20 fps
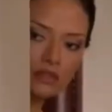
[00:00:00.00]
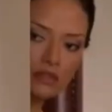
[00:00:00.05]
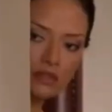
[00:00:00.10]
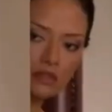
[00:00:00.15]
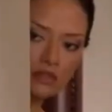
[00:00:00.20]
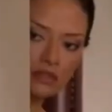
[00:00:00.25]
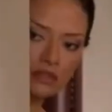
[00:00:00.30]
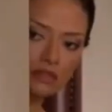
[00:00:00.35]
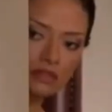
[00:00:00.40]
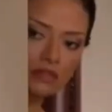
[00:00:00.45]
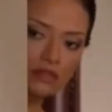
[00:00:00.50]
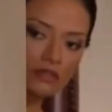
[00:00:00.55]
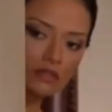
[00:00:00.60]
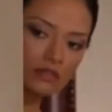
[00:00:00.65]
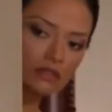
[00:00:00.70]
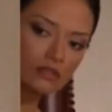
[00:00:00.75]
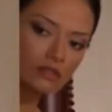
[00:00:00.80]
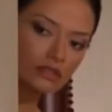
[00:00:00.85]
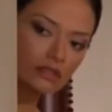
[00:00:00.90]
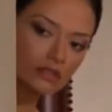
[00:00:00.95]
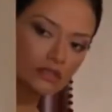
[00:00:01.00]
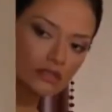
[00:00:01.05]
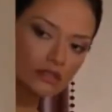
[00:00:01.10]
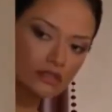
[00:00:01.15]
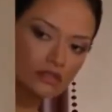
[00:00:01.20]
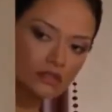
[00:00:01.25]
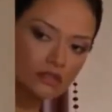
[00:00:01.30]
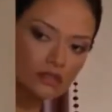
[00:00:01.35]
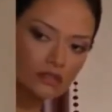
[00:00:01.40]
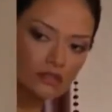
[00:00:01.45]
Con permiso. Lo
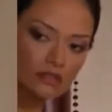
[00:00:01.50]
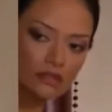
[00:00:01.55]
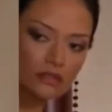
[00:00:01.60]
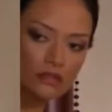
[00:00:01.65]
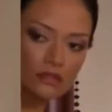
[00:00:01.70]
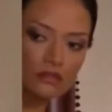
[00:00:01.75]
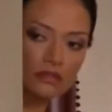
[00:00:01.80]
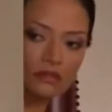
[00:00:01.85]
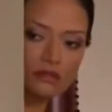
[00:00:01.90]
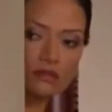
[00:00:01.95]
sabía.